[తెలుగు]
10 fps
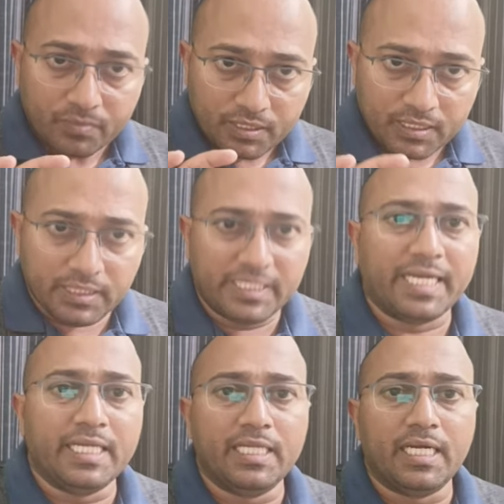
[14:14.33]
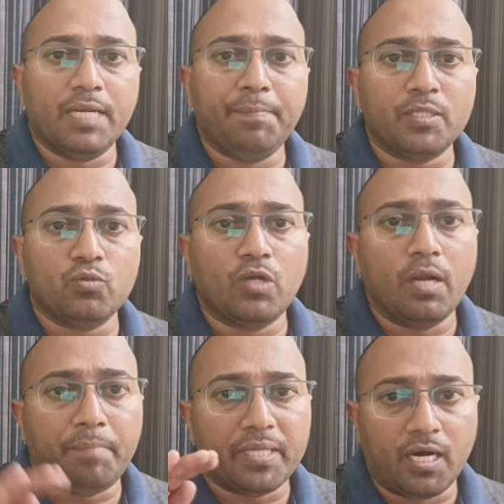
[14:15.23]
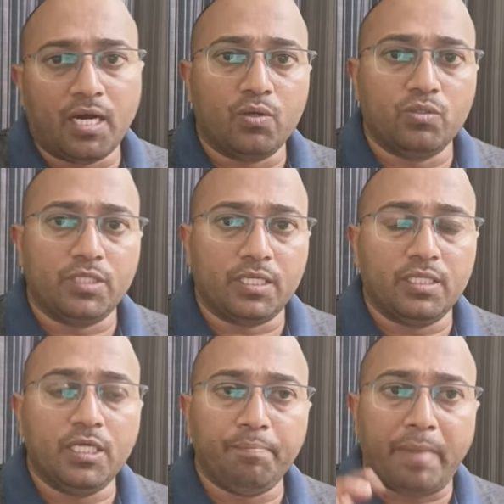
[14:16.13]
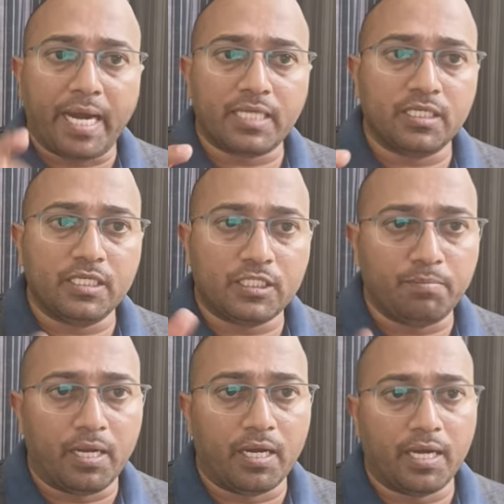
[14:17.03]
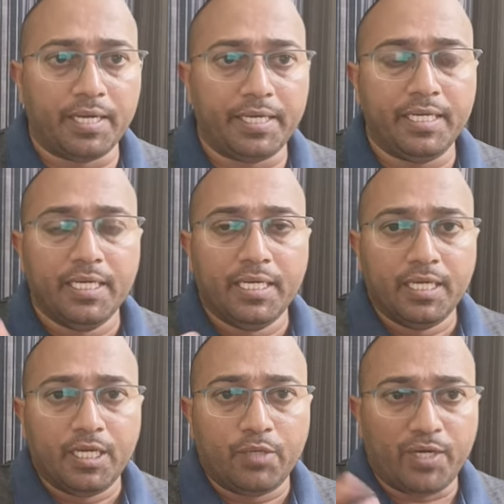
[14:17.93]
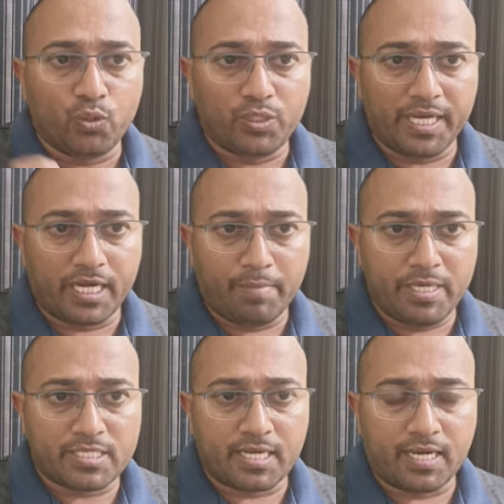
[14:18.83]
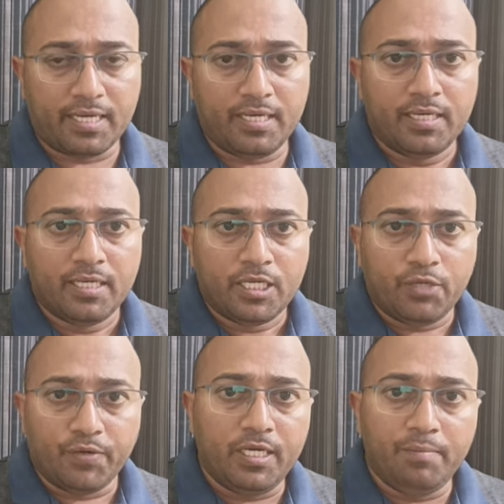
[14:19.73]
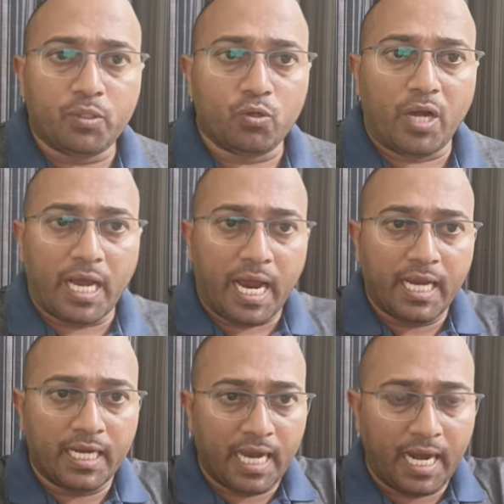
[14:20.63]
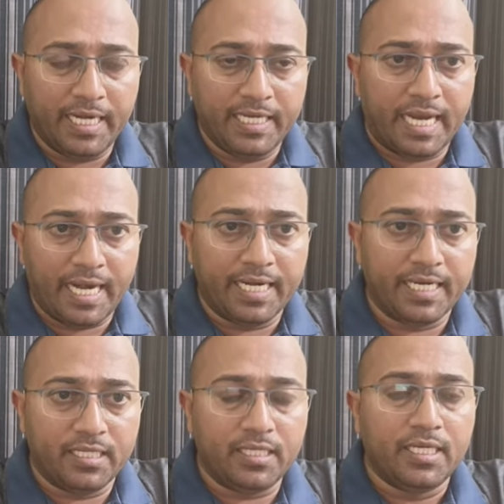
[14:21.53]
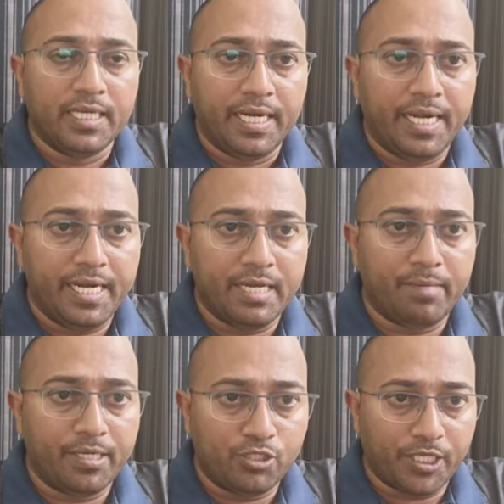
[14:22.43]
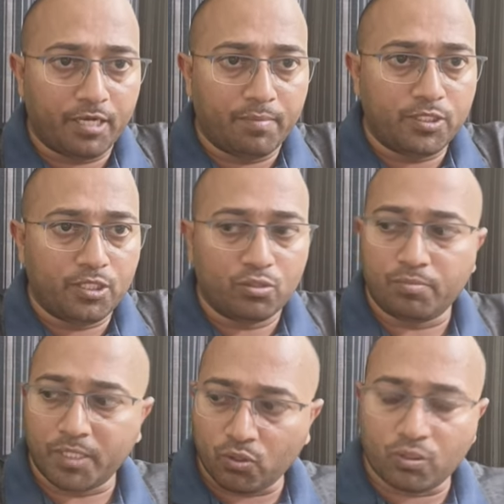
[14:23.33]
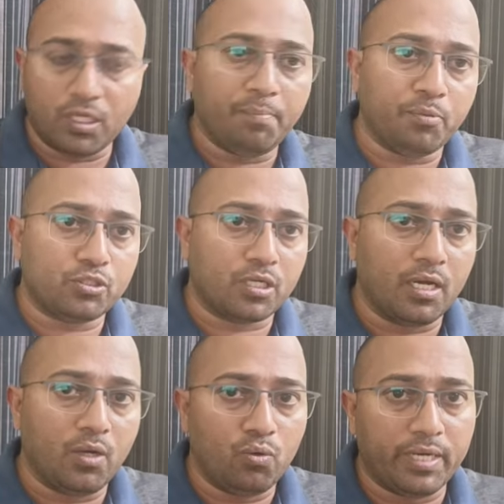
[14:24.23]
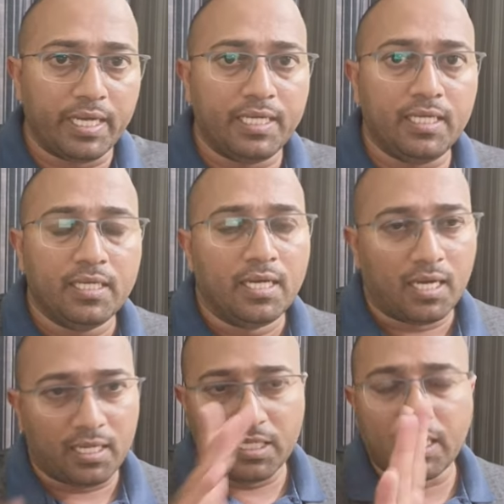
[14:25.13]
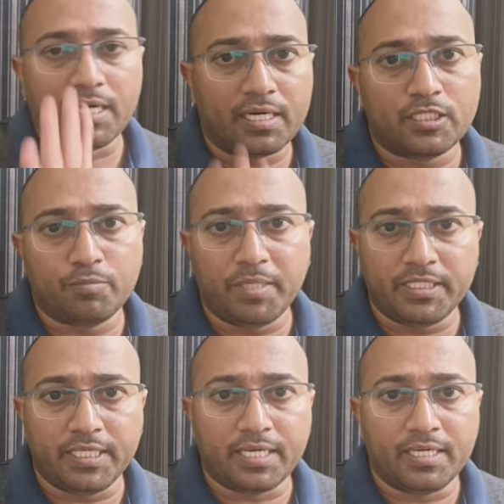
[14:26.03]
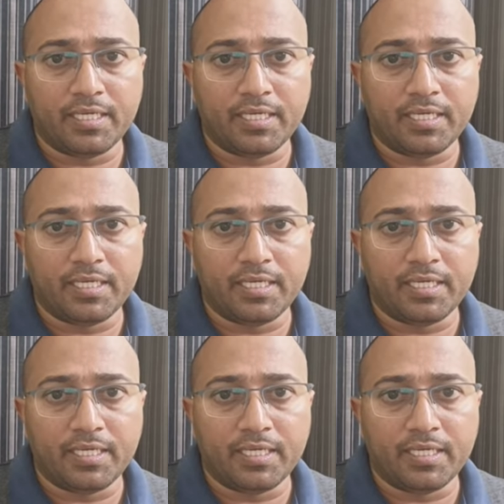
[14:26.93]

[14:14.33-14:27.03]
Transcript: జరిగింది అంటే పంతొమ్మిది వందల పదహారులో జరిగింది ఈ ప్యాక్ట్స్ అని షిమ్లా కానీ వన్ టూ త్రీ అగ్రిమెంట్స్ కానీ ఇవన్నీ మీకు హ్యాండ్ ఇన్ హ్యాండ్ అనేది ఇండియా మరియు చైనా మధ్యలో ప్రతి ఒక్కటి ఆ పుస్తకాల్లో ఉన్నాయి అందుకే అండర్ ఎస్టిమేట్ చేయకండి